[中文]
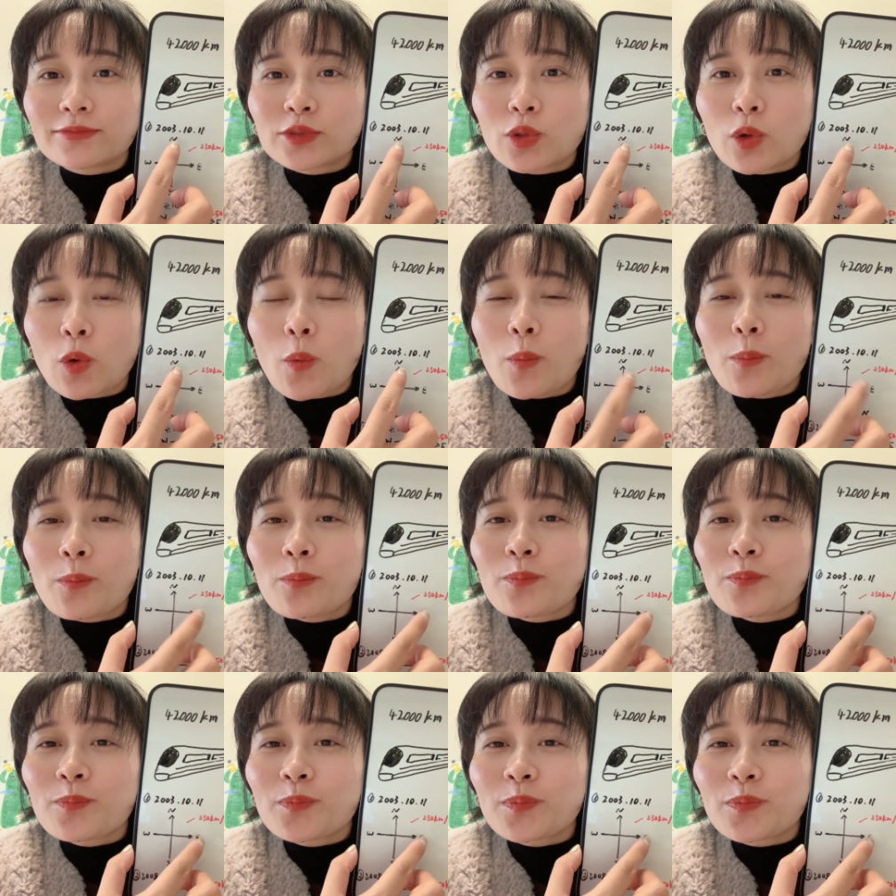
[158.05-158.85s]

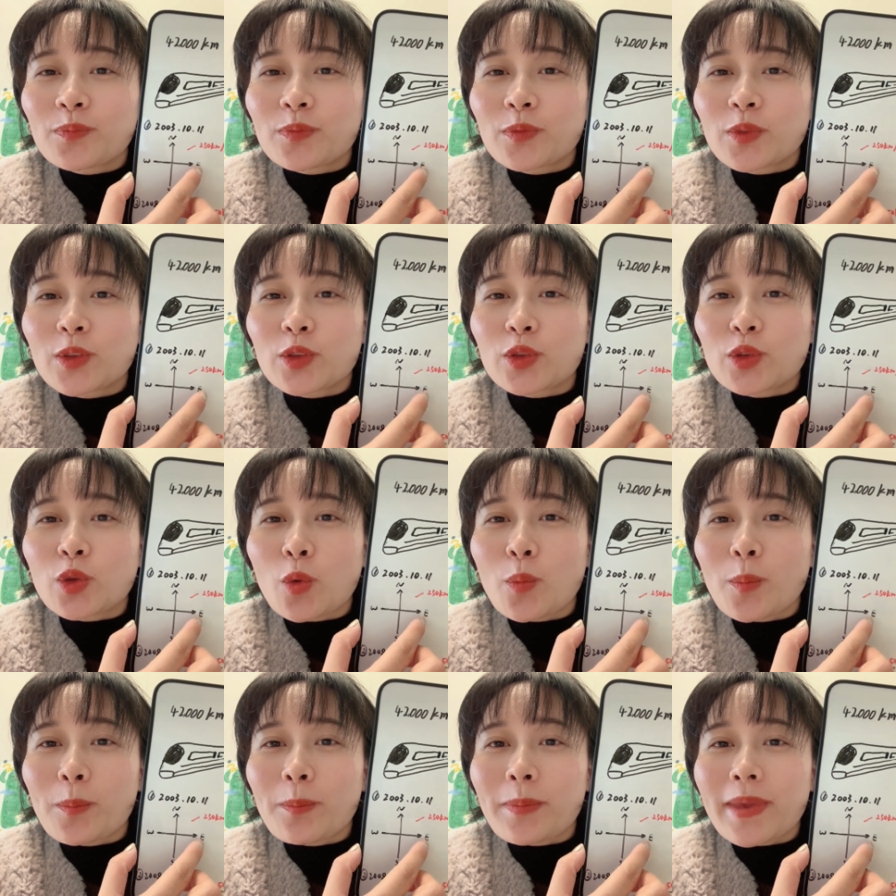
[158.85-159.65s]
东
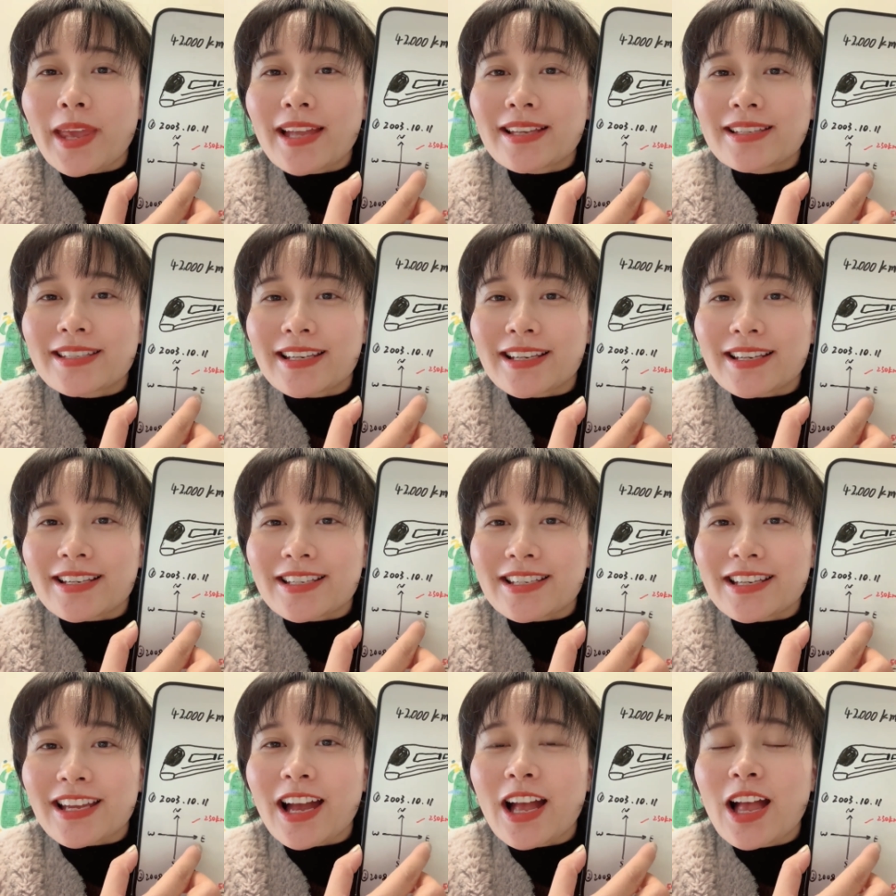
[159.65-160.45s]
东边，这个
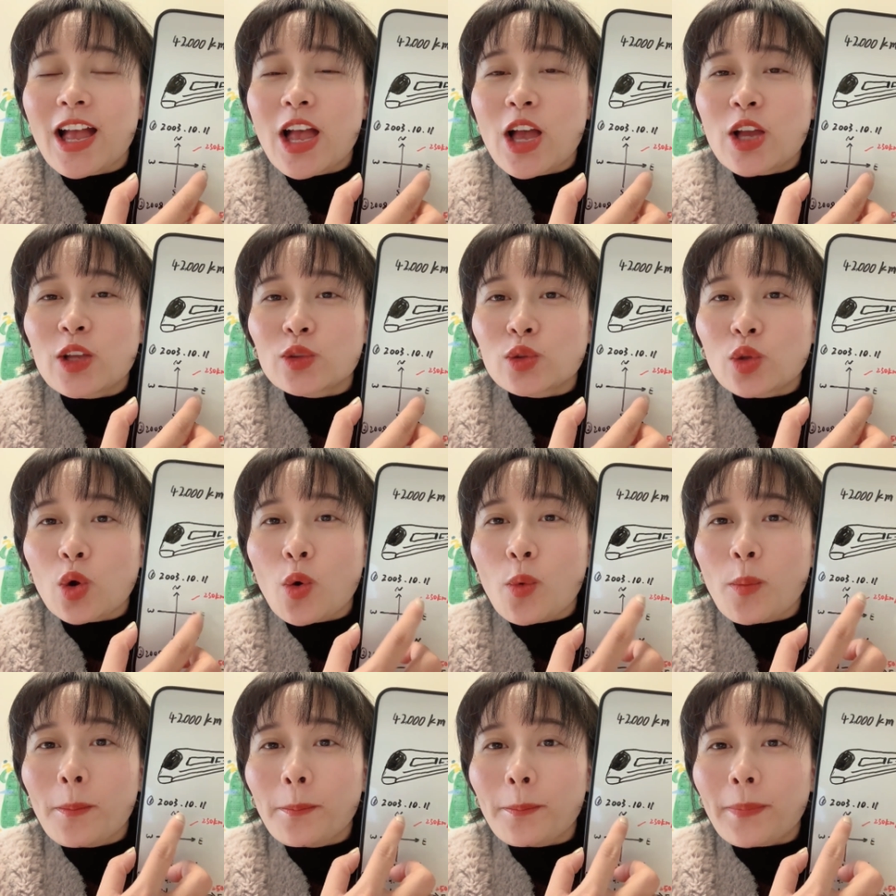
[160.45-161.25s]
是
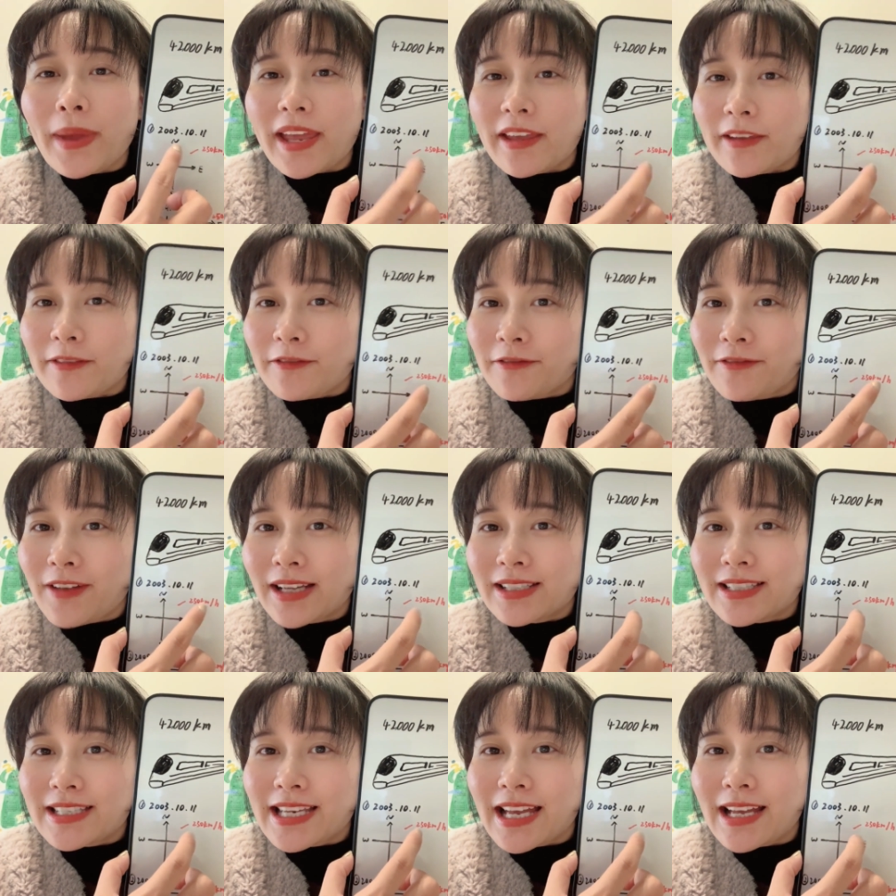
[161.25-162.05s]
东北
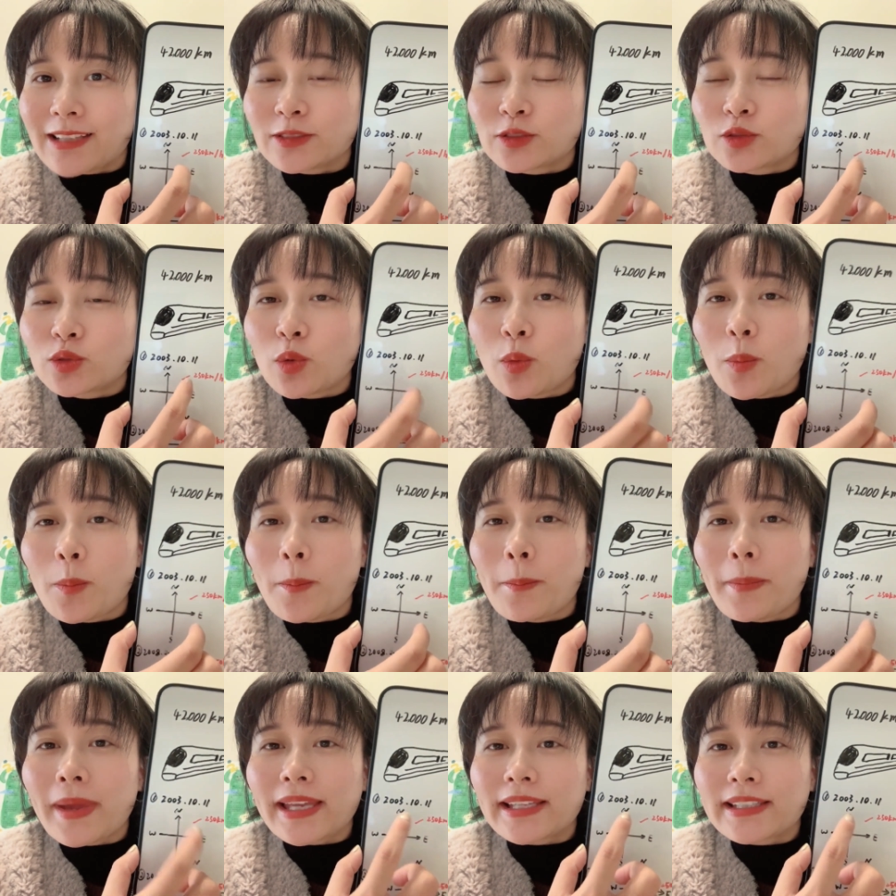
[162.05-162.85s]
方向、东
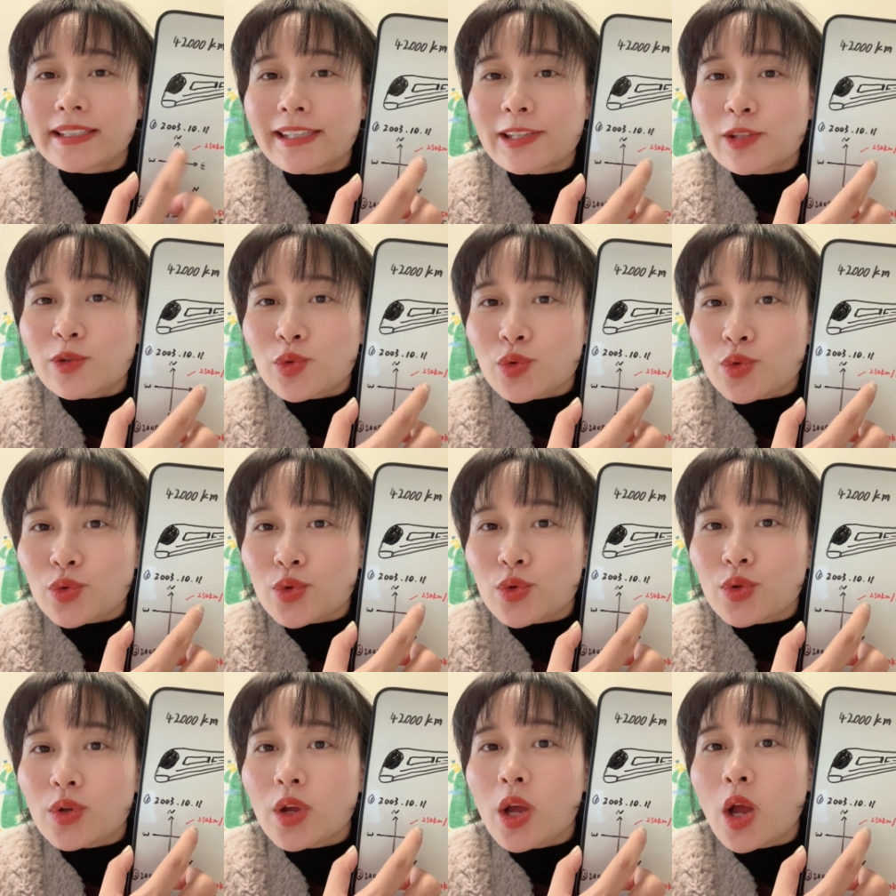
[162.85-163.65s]
北地
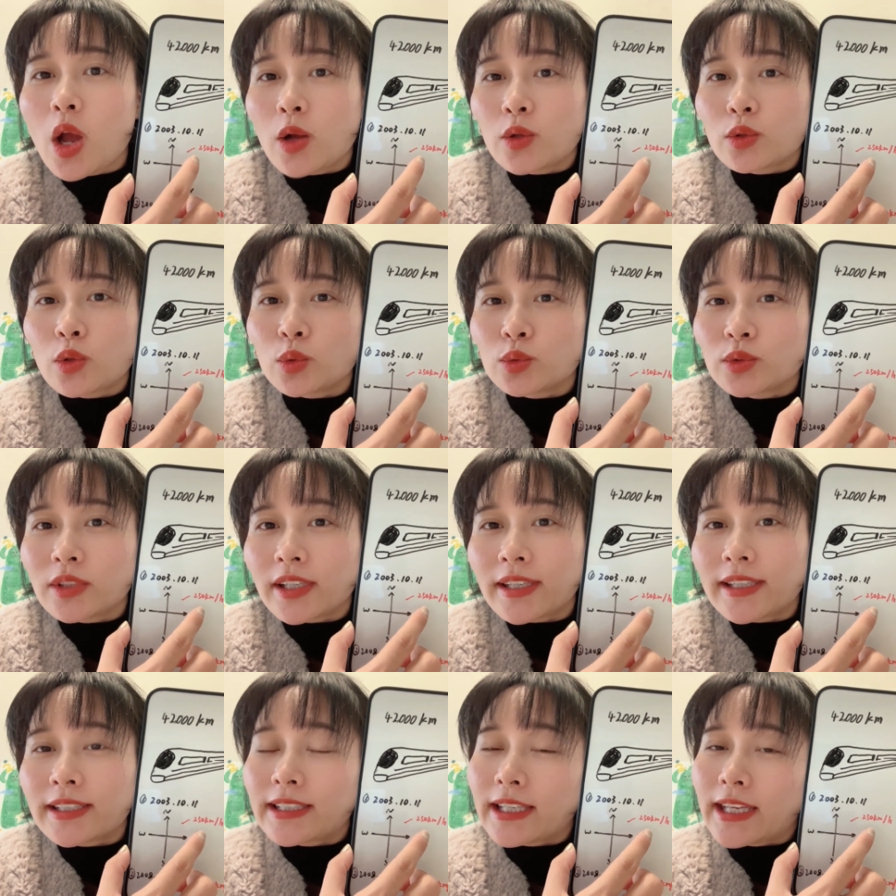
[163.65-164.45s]
区通
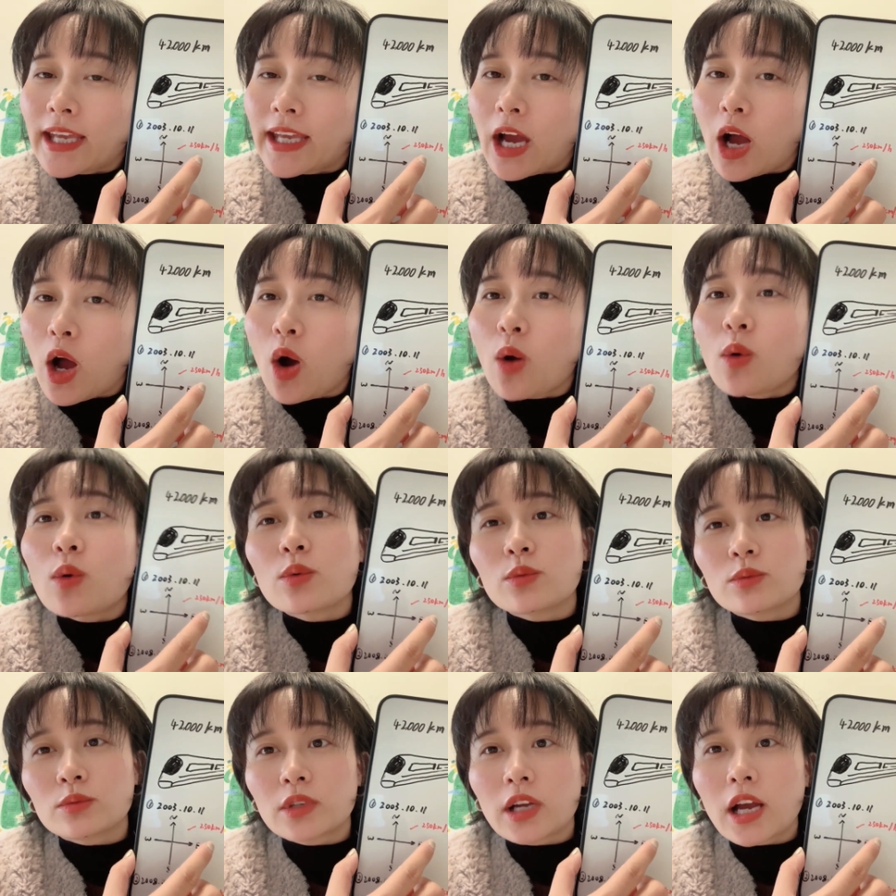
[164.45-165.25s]
的一条
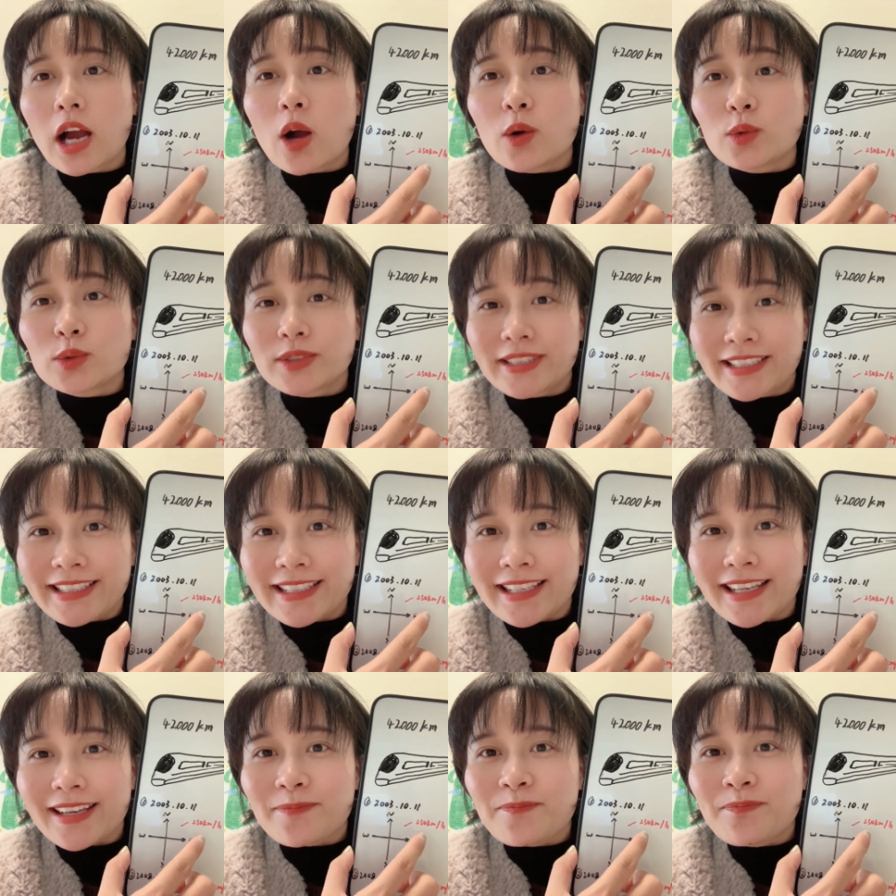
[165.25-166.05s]
高
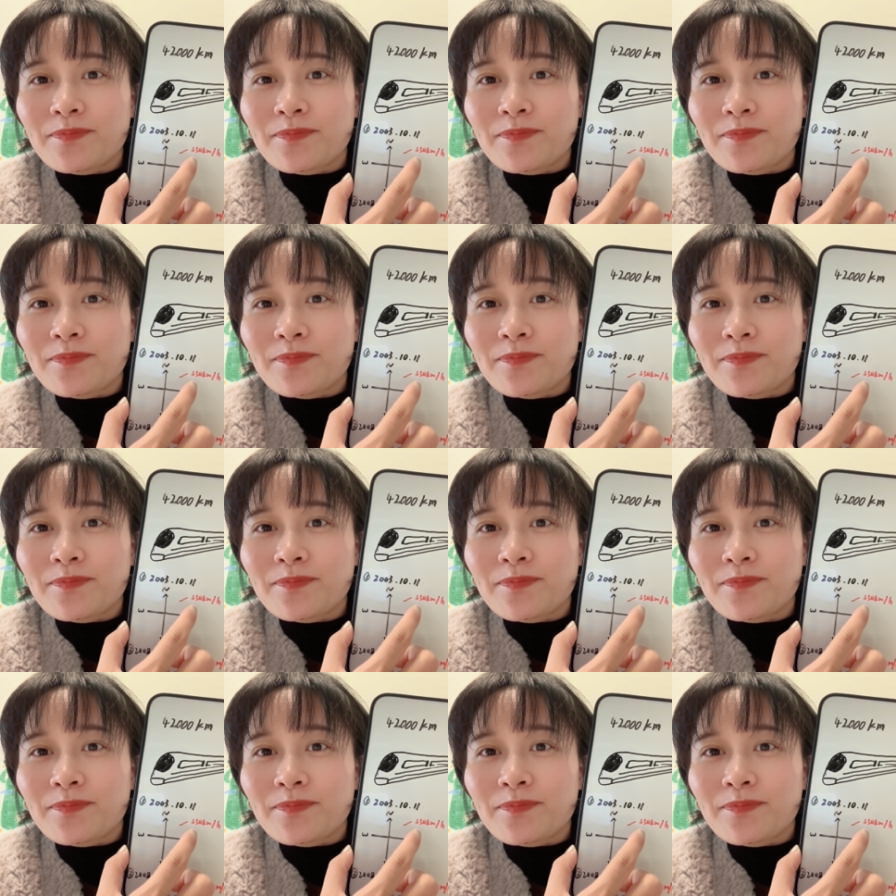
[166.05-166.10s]
铁，